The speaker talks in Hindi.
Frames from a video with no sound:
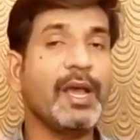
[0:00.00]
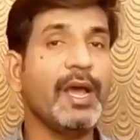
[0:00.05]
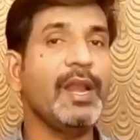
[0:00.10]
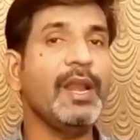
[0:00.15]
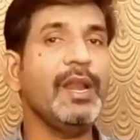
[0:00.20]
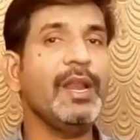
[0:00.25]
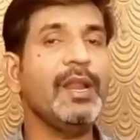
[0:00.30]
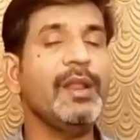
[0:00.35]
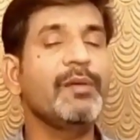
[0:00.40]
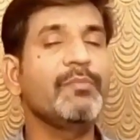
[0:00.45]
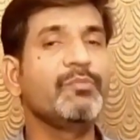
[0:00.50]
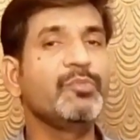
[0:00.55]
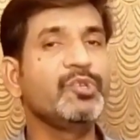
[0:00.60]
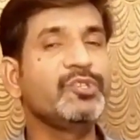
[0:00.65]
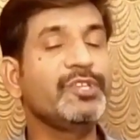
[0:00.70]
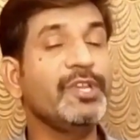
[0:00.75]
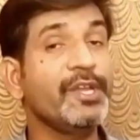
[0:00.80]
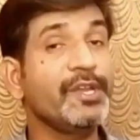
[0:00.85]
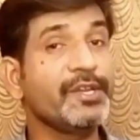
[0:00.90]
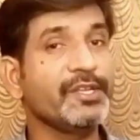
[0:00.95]
कल
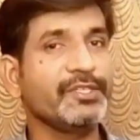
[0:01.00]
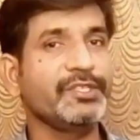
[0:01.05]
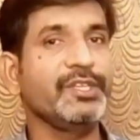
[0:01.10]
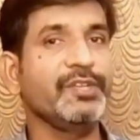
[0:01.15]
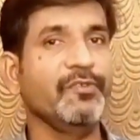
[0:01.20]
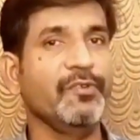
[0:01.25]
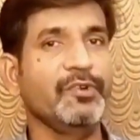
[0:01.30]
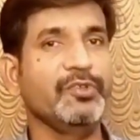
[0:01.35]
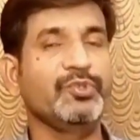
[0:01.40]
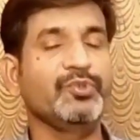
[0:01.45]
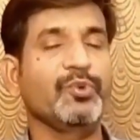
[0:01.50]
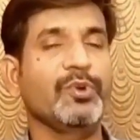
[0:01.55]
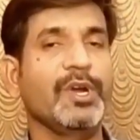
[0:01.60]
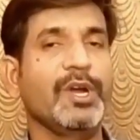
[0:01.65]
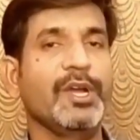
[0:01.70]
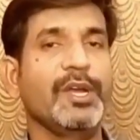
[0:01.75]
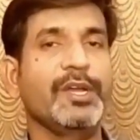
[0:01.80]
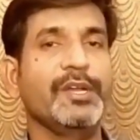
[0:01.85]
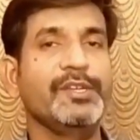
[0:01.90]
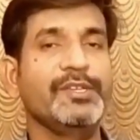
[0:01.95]
मुझे रिसीव हो
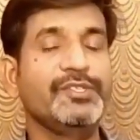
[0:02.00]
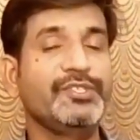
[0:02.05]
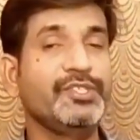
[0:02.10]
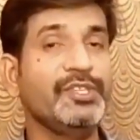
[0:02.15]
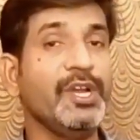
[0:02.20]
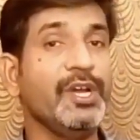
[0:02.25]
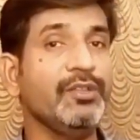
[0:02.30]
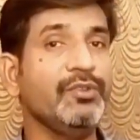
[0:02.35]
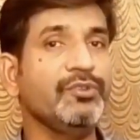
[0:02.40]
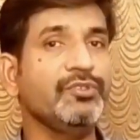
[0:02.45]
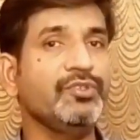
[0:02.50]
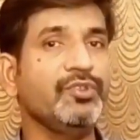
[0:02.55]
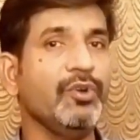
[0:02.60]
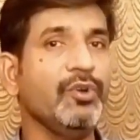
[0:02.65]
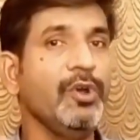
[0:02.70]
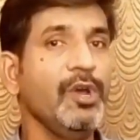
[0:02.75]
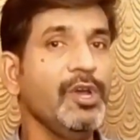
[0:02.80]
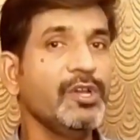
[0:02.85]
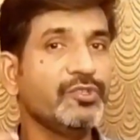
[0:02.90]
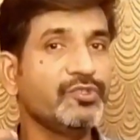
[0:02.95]
चुका है जी हाँ
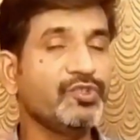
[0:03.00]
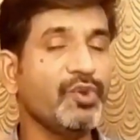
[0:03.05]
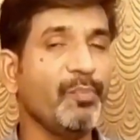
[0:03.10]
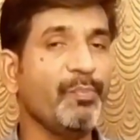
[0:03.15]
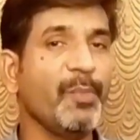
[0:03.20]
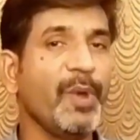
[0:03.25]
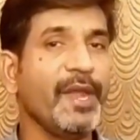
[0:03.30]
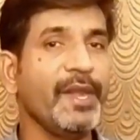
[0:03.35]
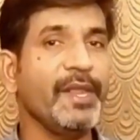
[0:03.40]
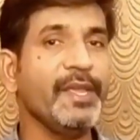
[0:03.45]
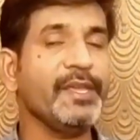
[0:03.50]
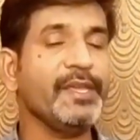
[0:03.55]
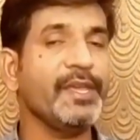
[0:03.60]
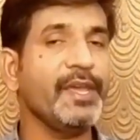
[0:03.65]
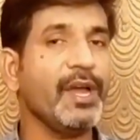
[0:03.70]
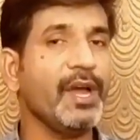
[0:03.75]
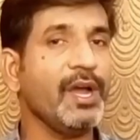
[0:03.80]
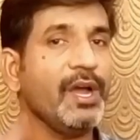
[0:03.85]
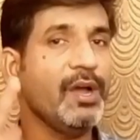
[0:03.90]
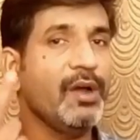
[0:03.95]
दोस्तों जो मैंने
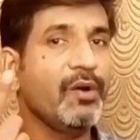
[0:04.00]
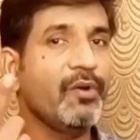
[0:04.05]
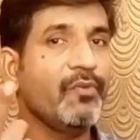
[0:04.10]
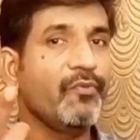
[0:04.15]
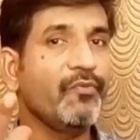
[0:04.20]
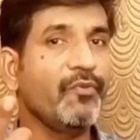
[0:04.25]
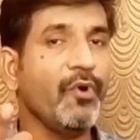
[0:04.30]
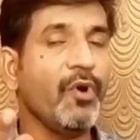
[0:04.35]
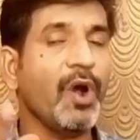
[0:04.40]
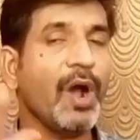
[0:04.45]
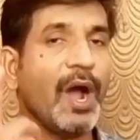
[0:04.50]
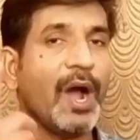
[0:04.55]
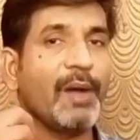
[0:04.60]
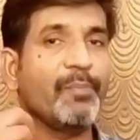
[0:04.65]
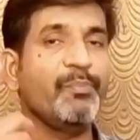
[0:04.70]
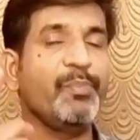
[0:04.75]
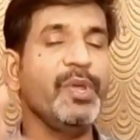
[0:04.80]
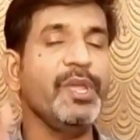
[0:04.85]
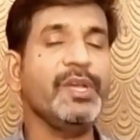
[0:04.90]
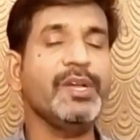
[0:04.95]
किया वो
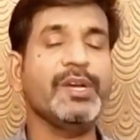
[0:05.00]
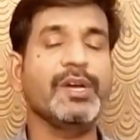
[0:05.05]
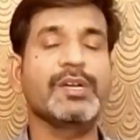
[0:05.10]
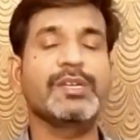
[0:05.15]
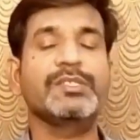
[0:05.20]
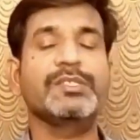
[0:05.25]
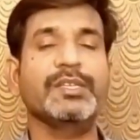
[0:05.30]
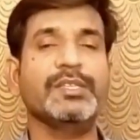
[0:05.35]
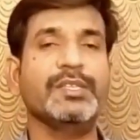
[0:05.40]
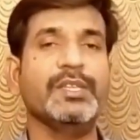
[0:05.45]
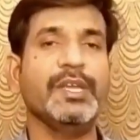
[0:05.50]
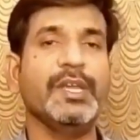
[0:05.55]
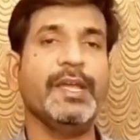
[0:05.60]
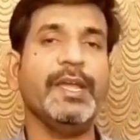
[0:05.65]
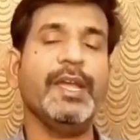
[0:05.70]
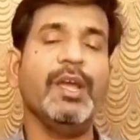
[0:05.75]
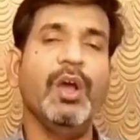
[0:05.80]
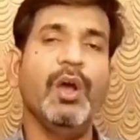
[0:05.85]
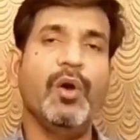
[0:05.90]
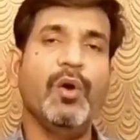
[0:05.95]
आप भी कर सकते
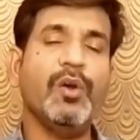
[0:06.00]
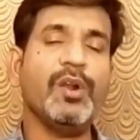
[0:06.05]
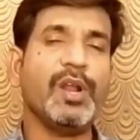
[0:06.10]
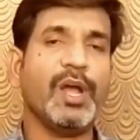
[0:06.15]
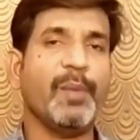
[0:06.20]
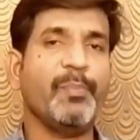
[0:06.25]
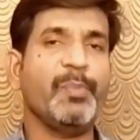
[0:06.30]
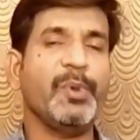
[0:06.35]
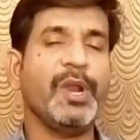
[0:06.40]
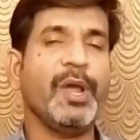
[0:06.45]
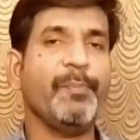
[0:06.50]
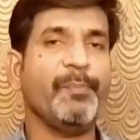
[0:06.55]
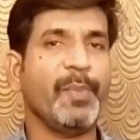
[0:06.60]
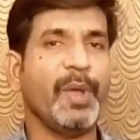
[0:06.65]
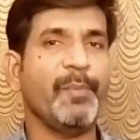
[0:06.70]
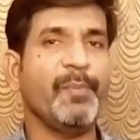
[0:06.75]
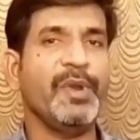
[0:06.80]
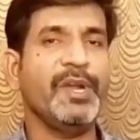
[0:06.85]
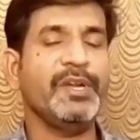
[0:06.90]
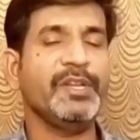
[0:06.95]
हैं और अपना
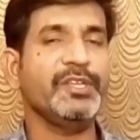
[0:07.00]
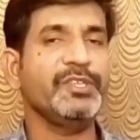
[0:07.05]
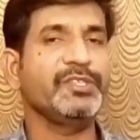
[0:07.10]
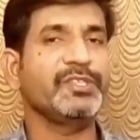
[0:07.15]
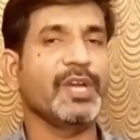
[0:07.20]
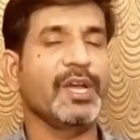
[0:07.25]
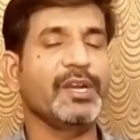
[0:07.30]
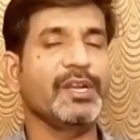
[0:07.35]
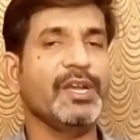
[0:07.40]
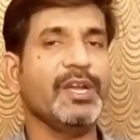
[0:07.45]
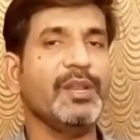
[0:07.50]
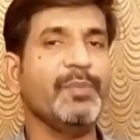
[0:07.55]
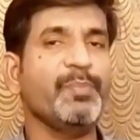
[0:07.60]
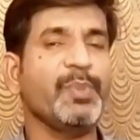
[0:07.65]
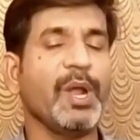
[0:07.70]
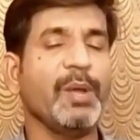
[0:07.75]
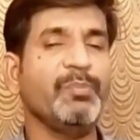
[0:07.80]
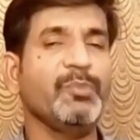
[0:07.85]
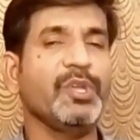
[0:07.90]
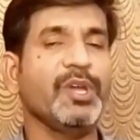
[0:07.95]
पेमेंट की जानकारी
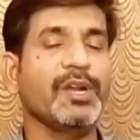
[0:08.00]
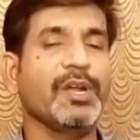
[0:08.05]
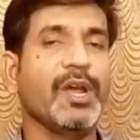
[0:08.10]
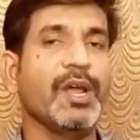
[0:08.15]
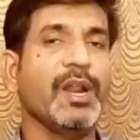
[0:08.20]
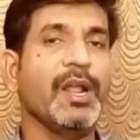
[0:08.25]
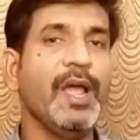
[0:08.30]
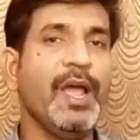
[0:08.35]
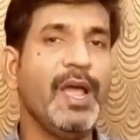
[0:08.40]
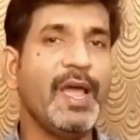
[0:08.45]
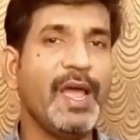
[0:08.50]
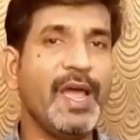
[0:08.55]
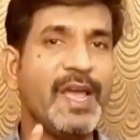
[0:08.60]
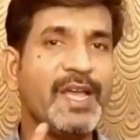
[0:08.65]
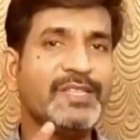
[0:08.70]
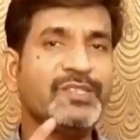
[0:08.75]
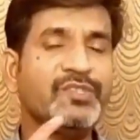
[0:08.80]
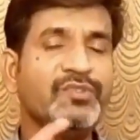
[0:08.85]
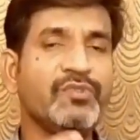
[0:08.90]
प्राप्त कर कर एज